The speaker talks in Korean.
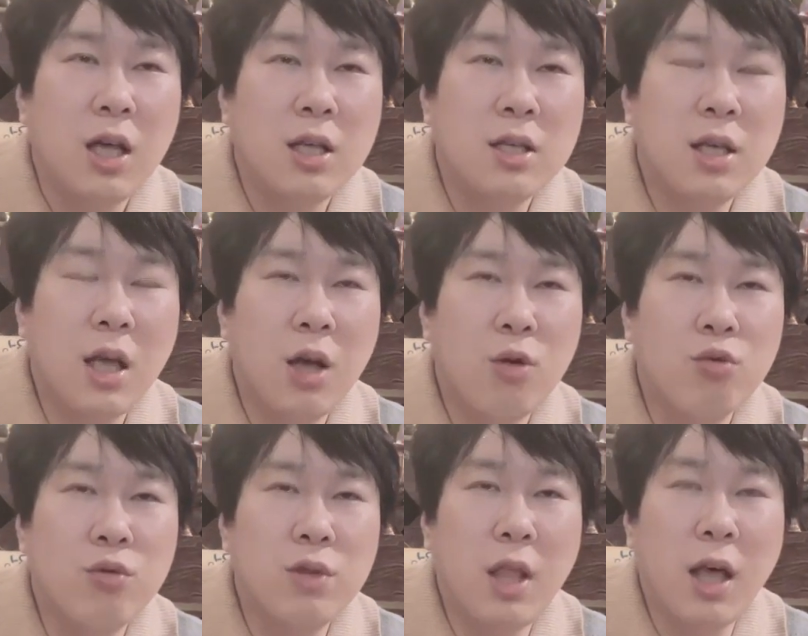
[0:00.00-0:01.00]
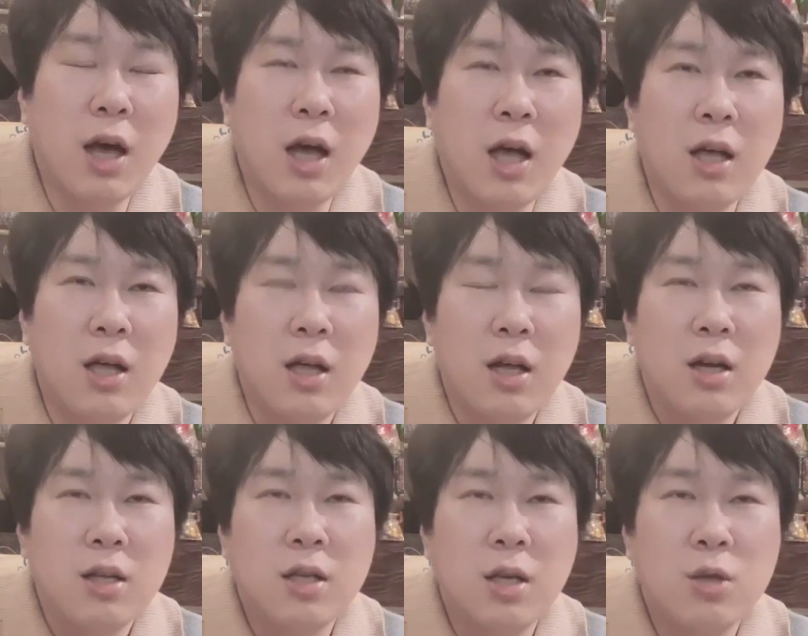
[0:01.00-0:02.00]
이제 운때가
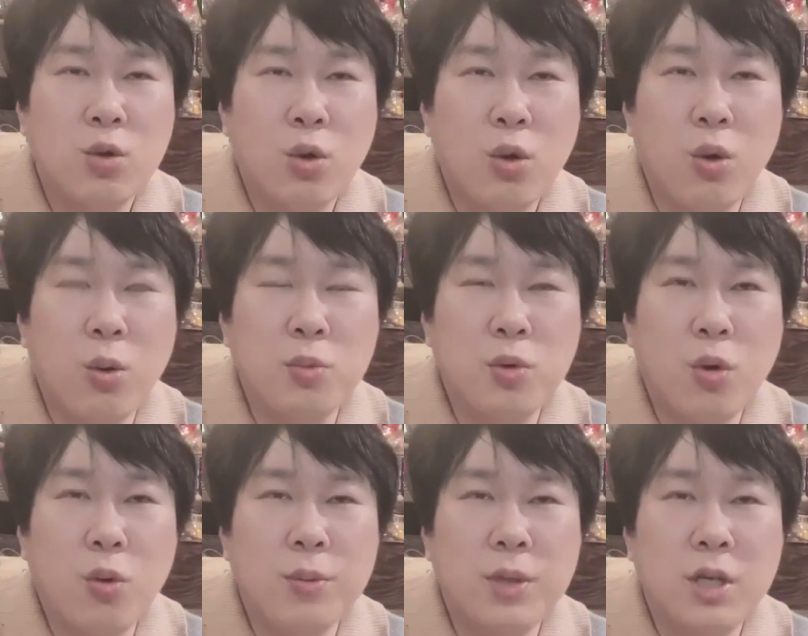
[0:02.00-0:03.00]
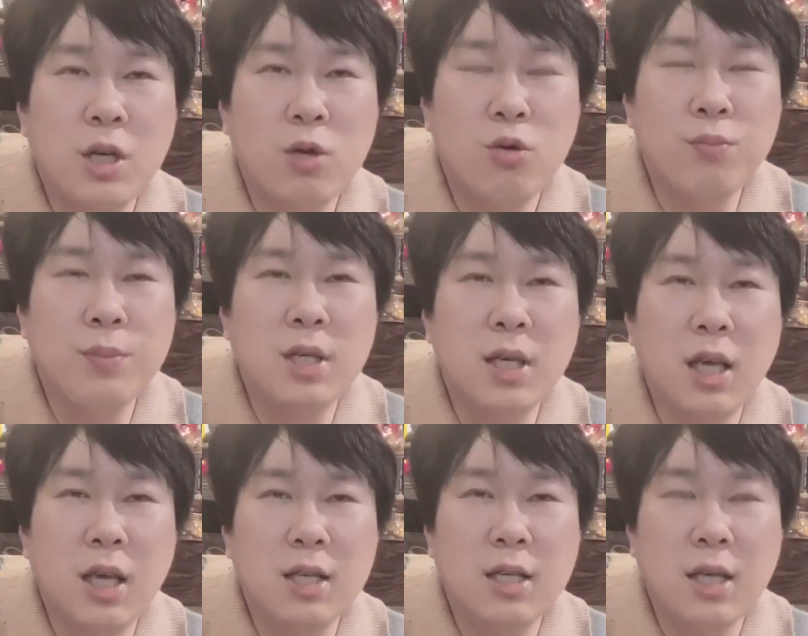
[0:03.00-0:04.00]
이제 조금 조금씩
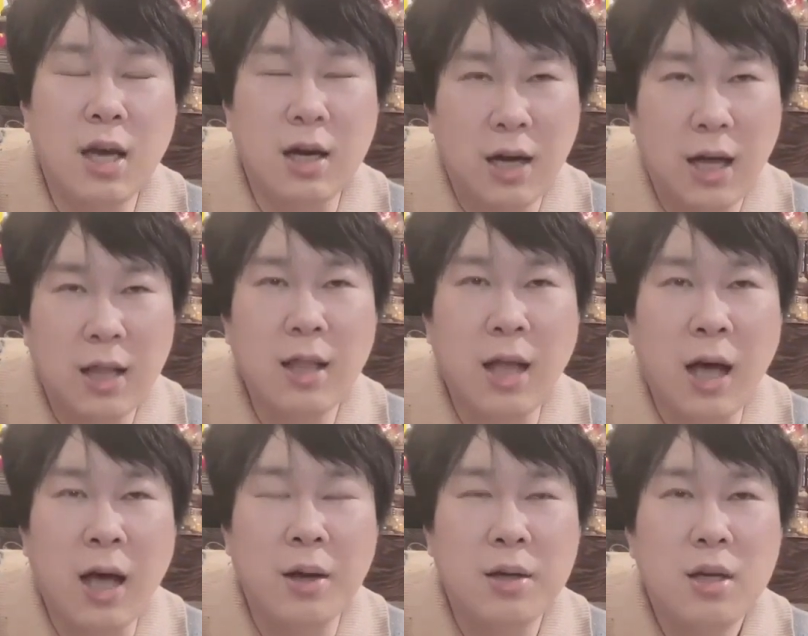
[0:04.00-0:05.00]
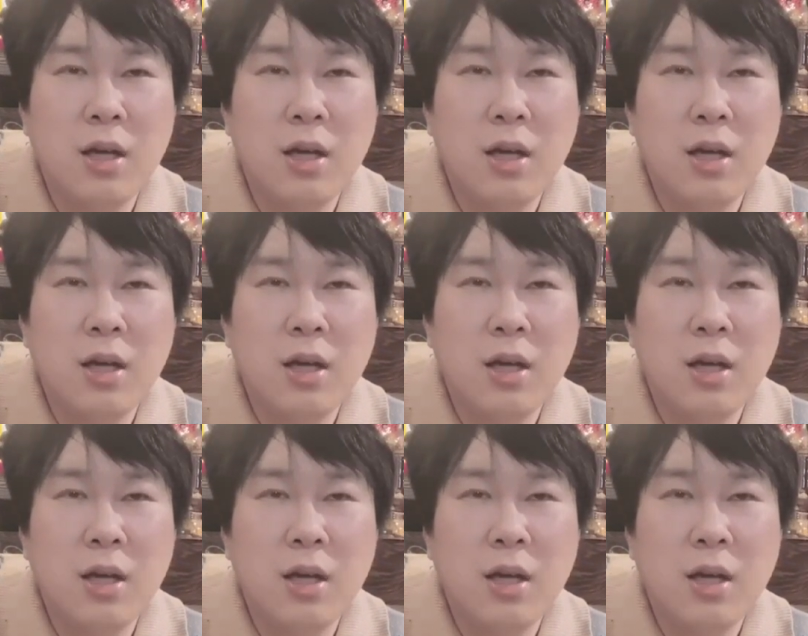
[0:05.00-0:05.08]
움직이기 시작을 한다.